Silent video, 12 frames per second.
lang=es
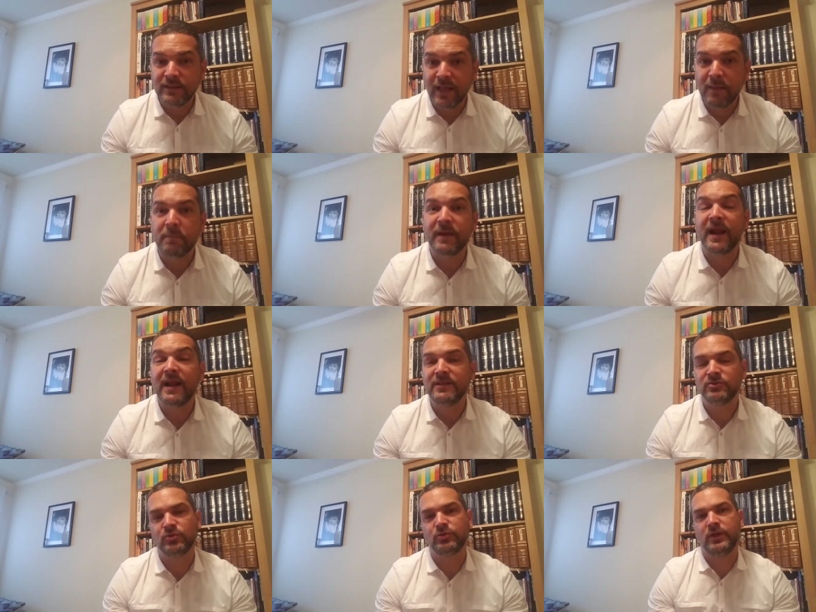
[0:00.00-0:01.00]
esperar
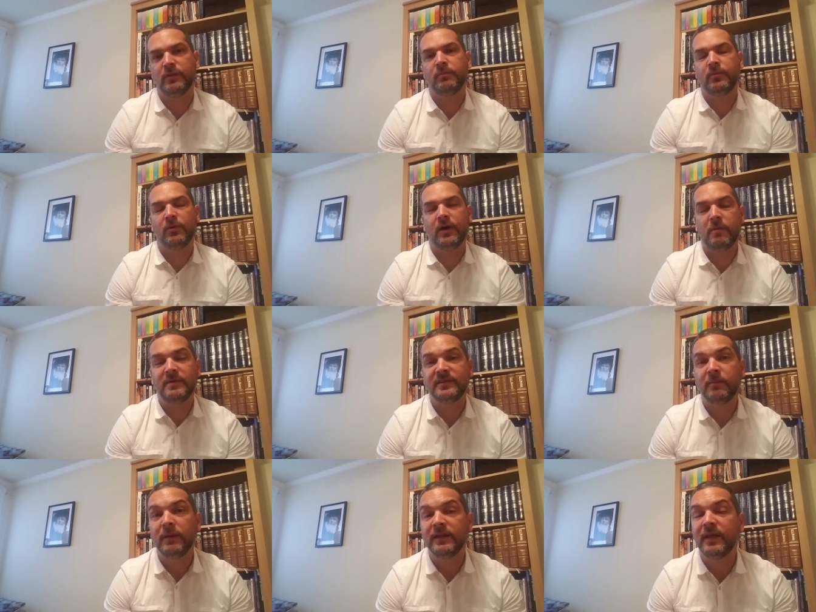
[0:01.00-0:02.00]
en su tiempo. A
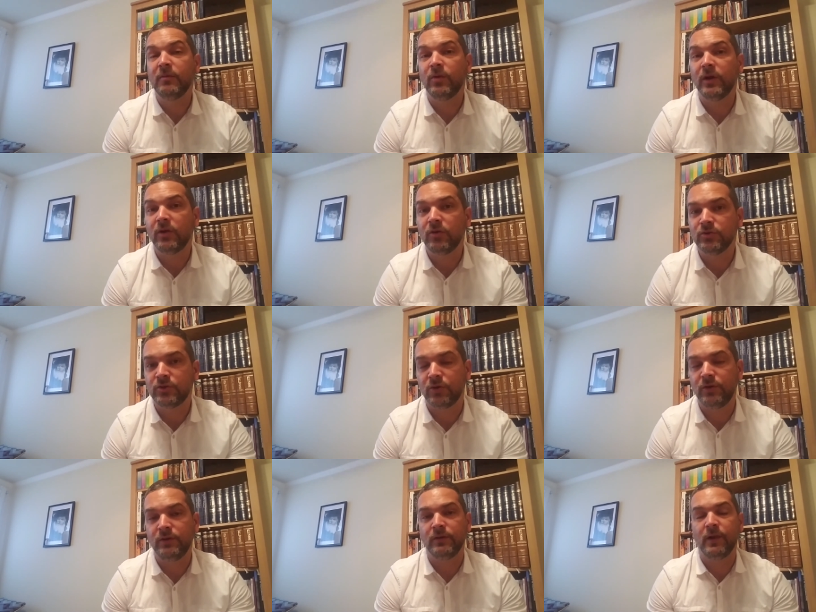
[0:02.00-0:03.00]
veces perdemos el
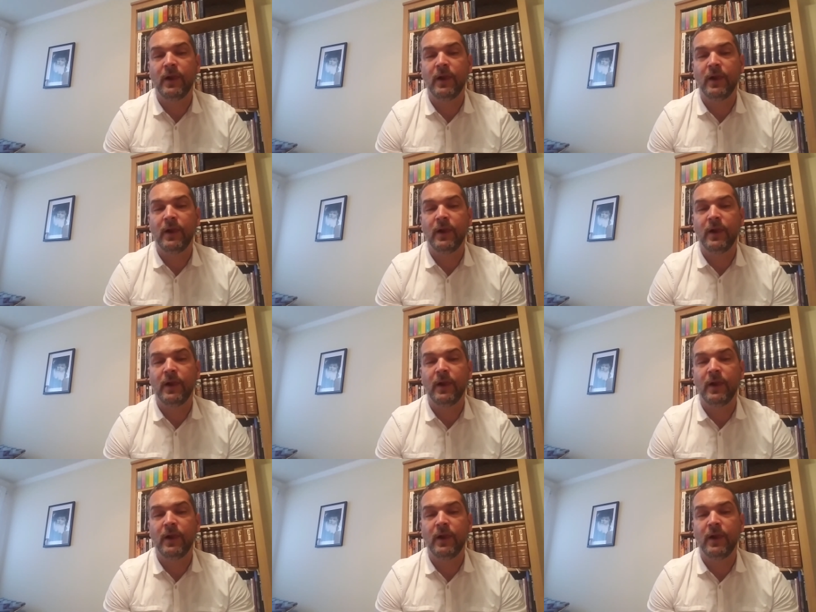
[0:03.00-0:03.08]
control